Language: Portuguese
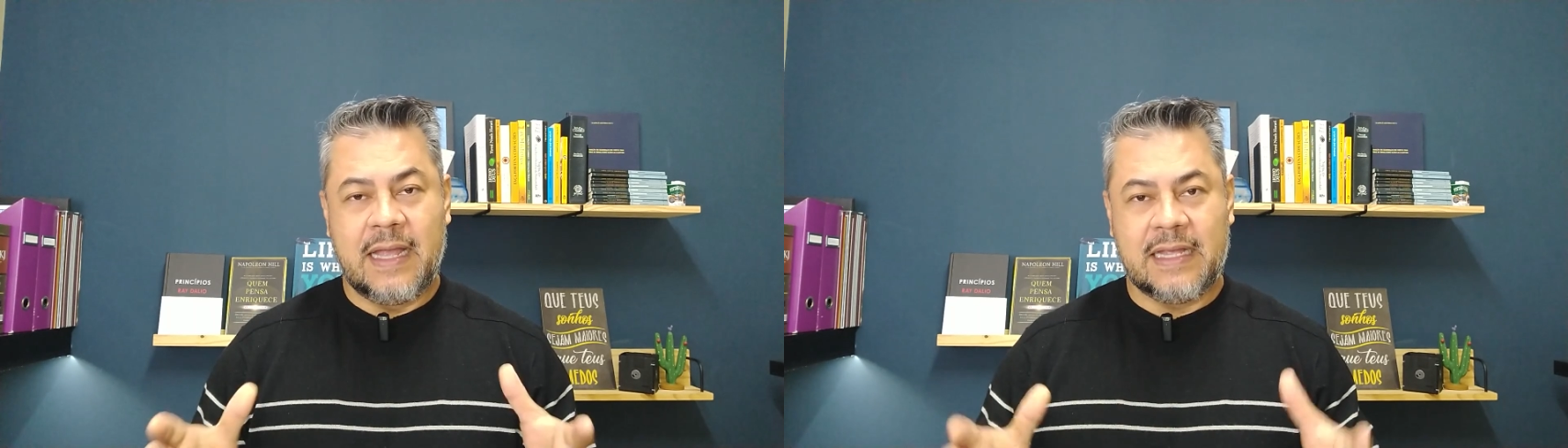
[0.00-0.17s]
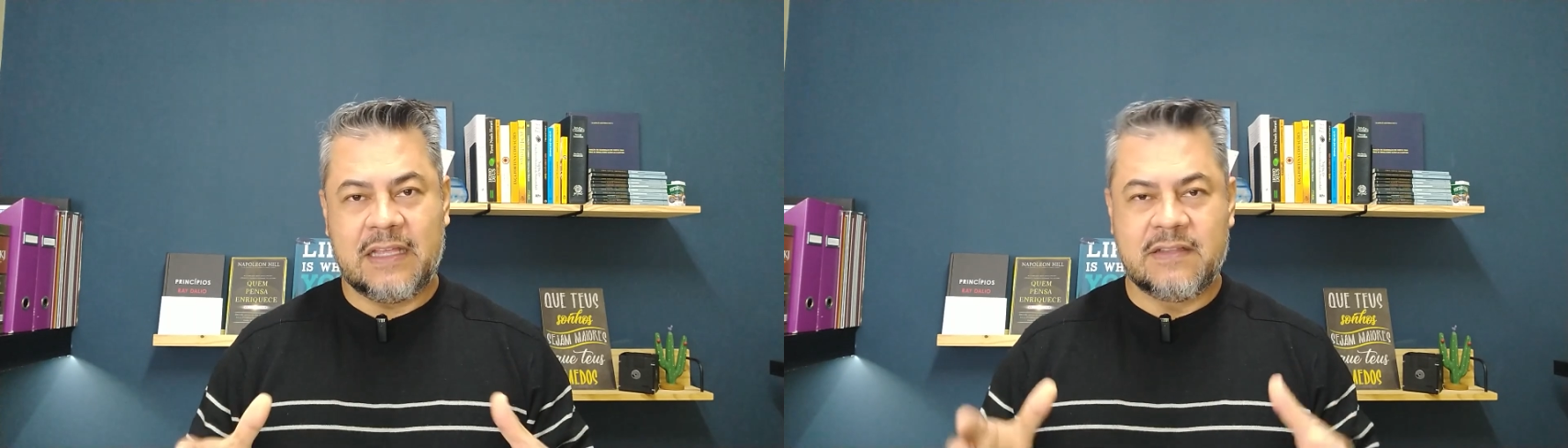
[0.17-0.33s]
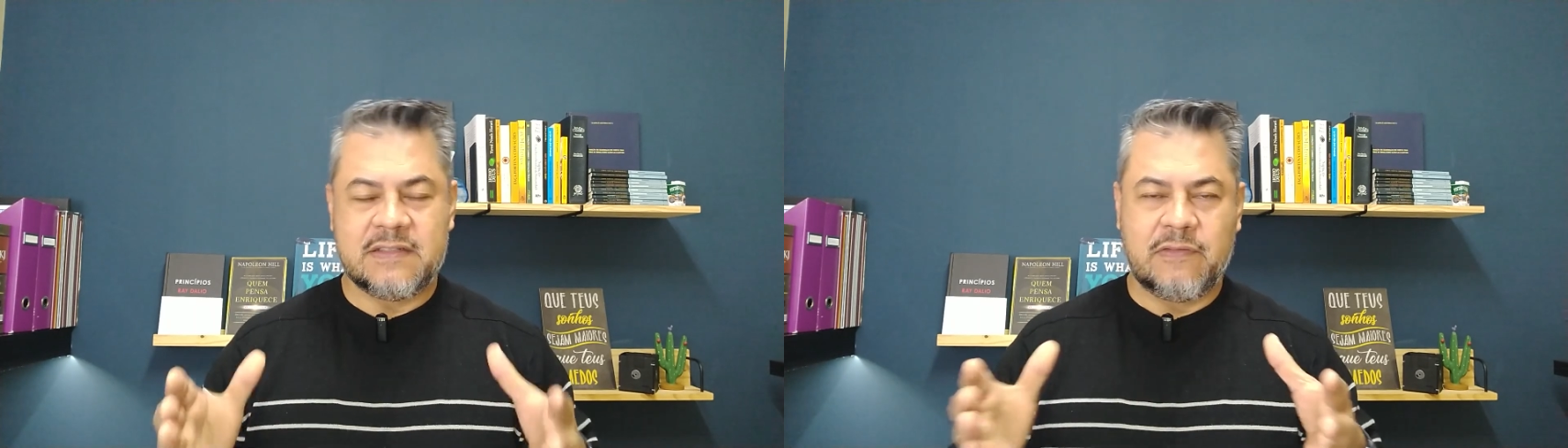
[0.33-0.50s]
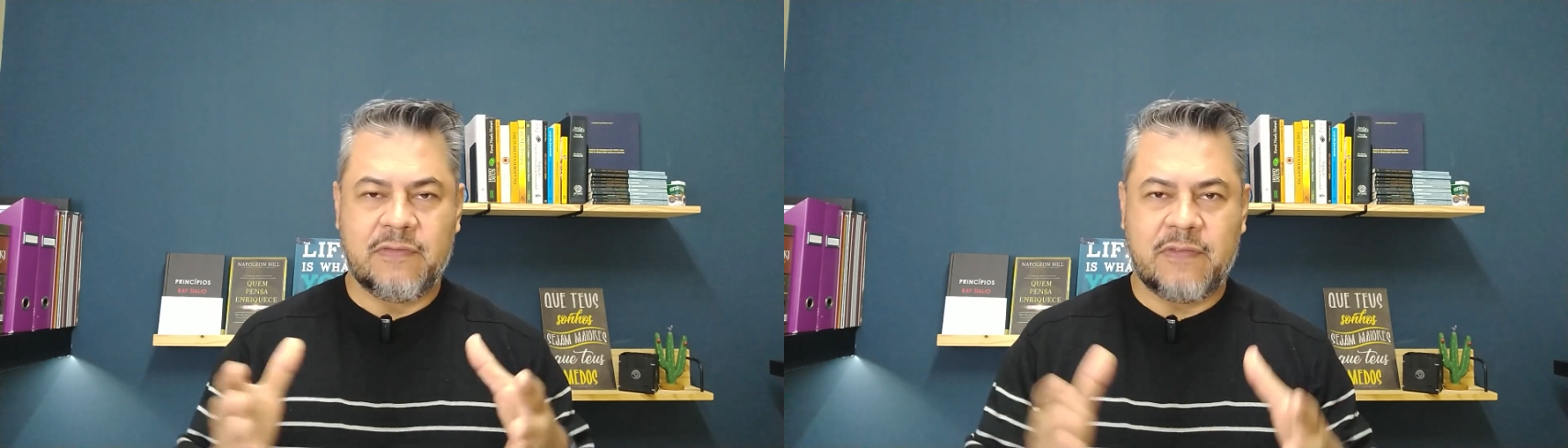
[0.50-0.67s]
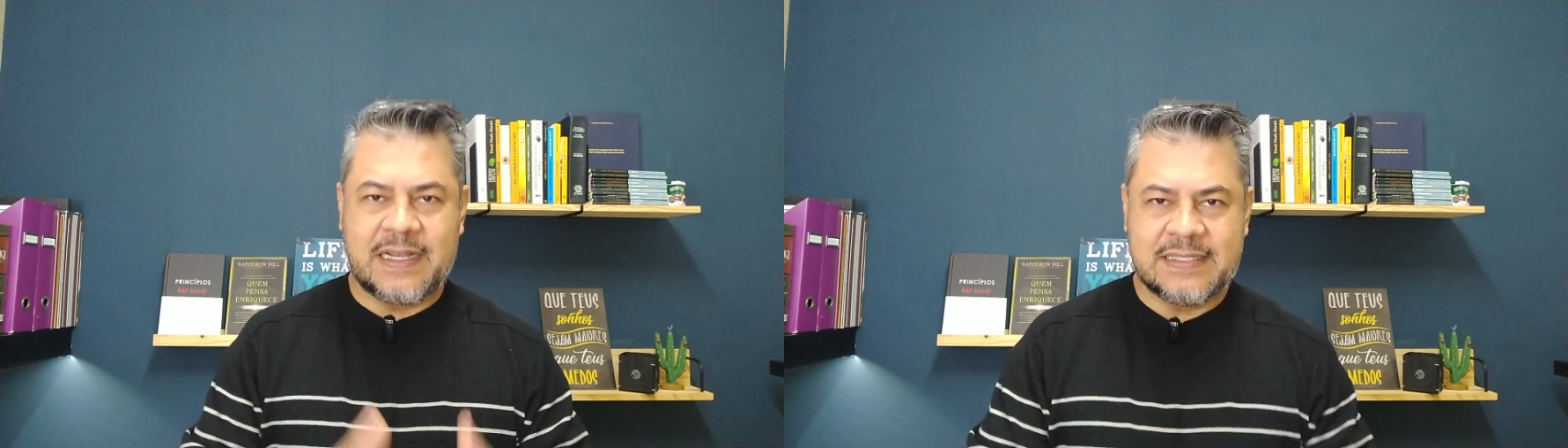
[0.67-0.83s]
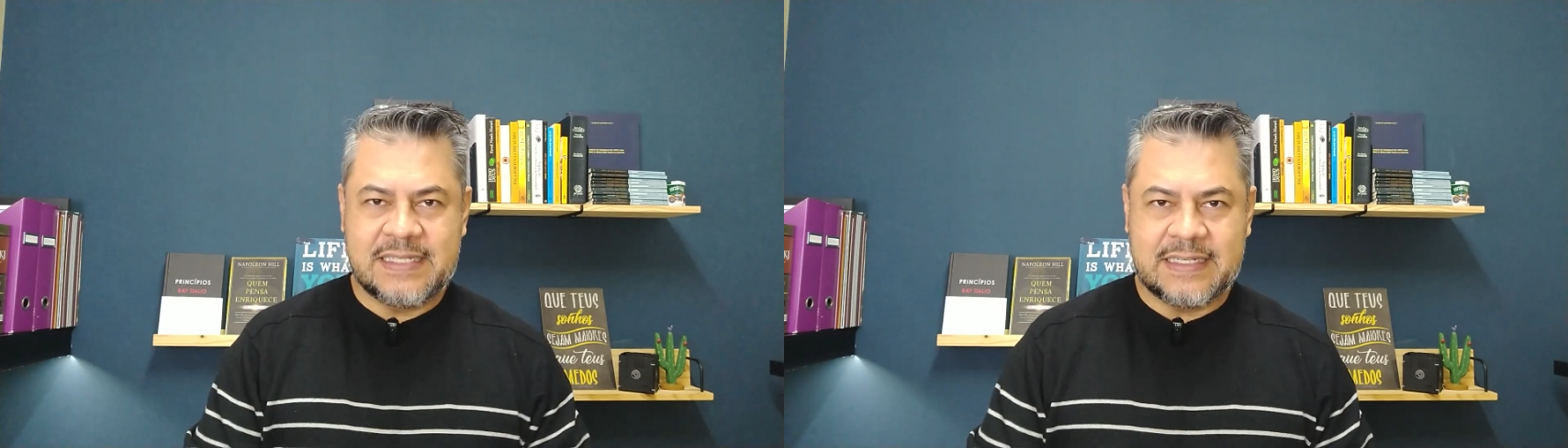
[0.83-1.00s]
é que se
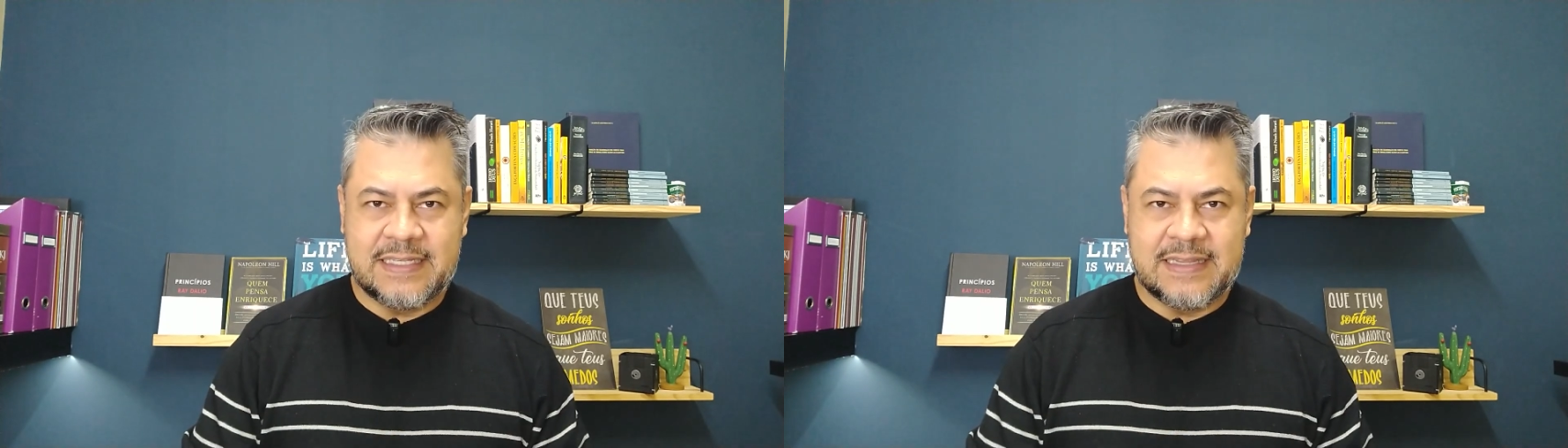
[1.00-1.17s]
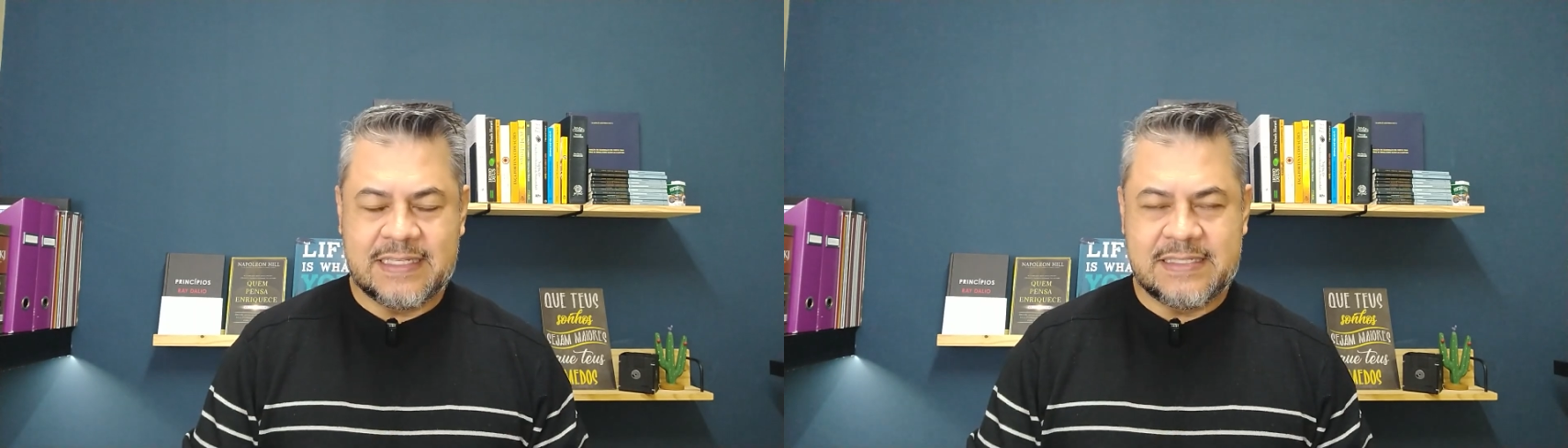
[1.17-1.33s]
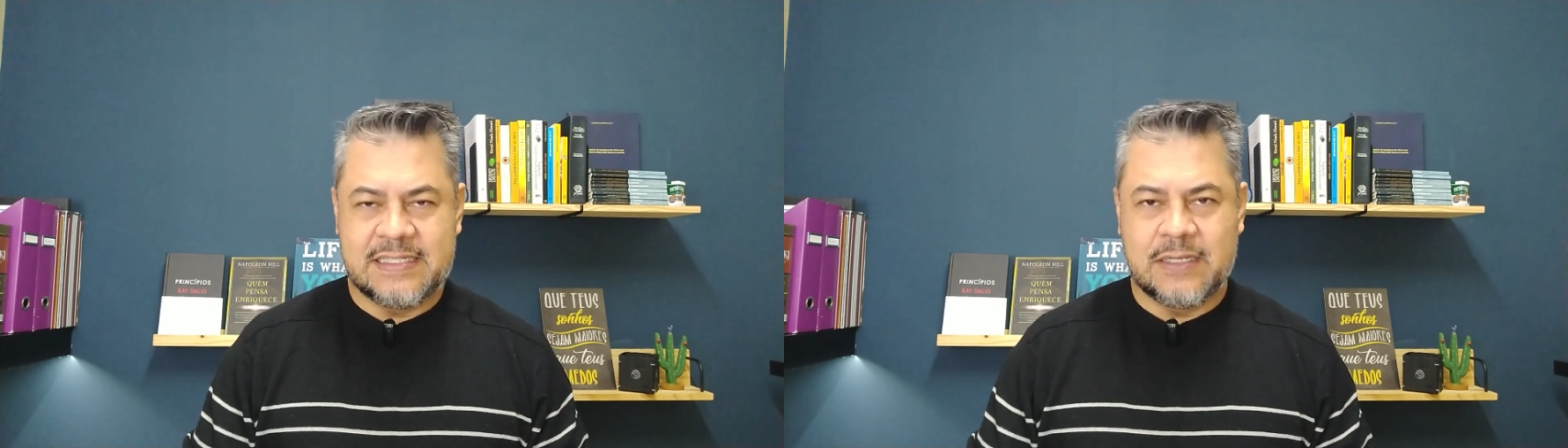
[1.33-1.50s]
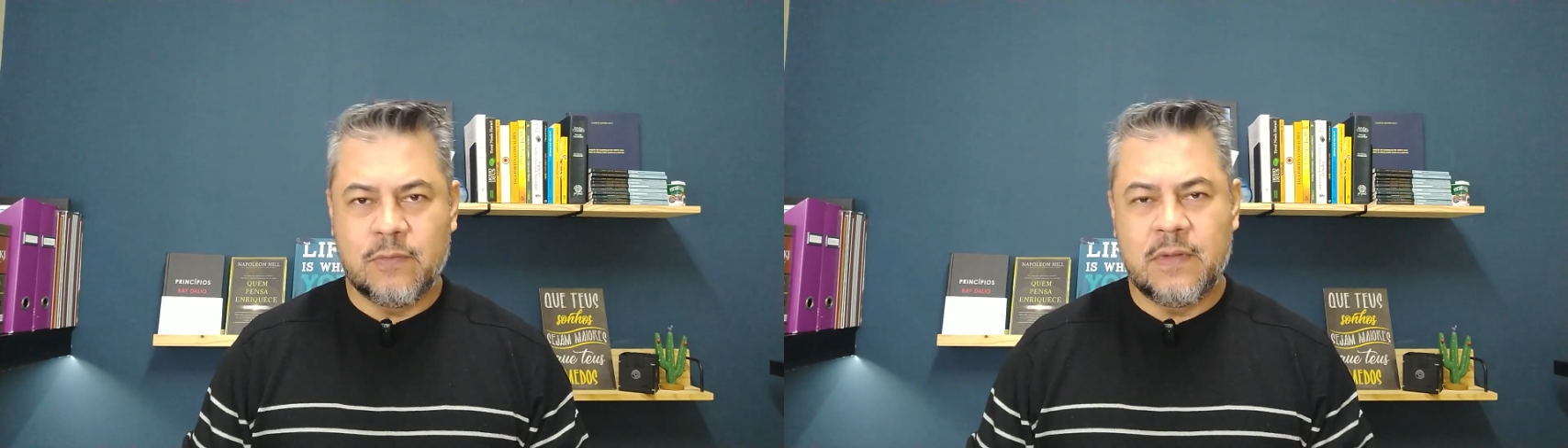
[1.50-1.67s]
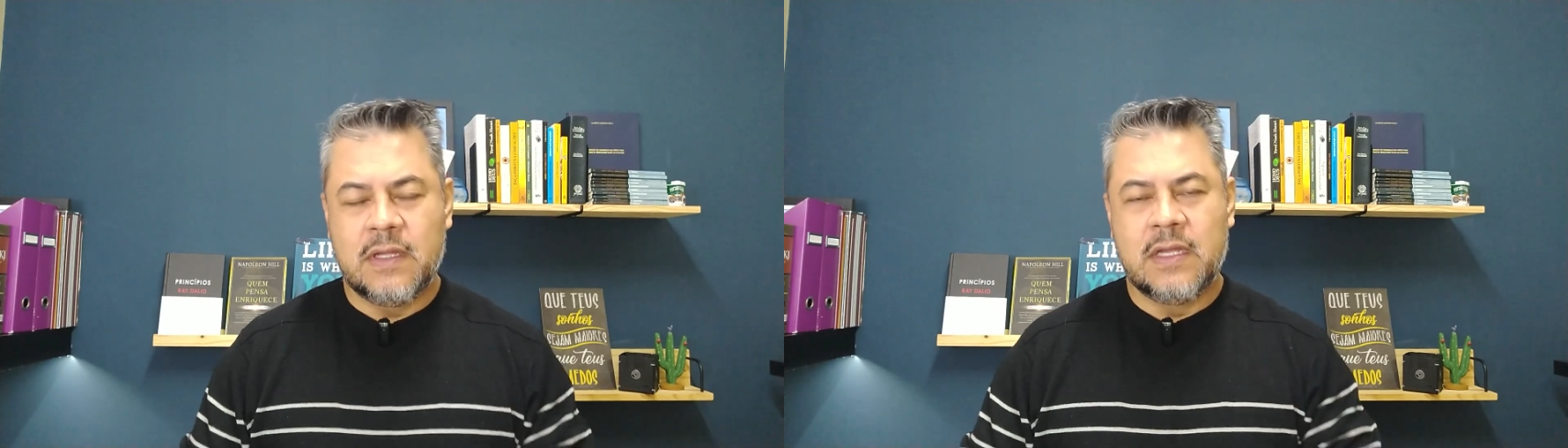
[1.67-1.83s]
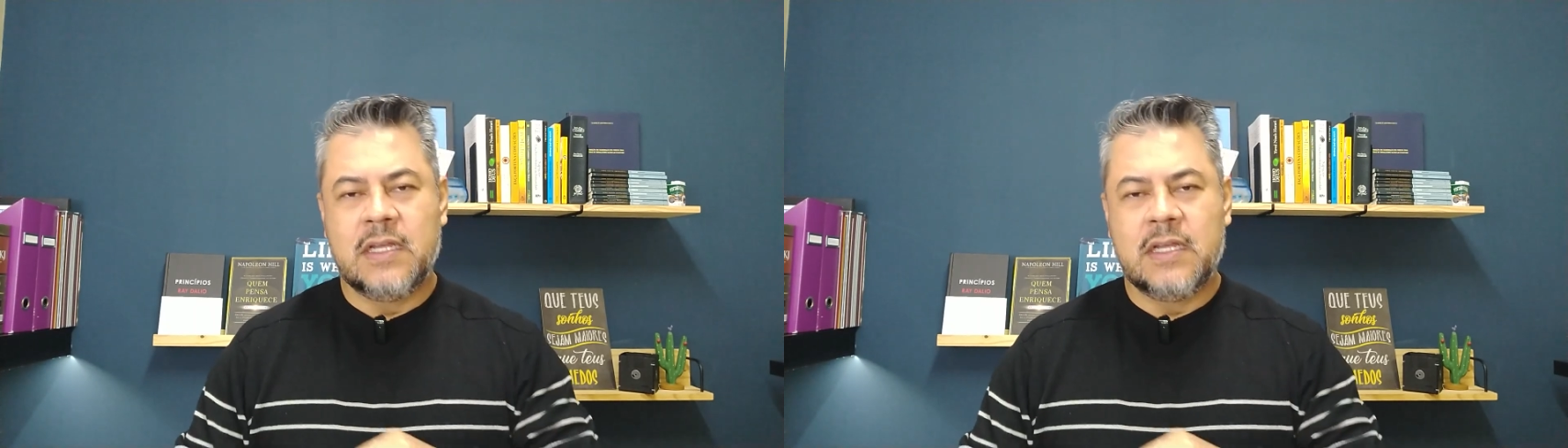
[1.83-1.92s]
faça a quitação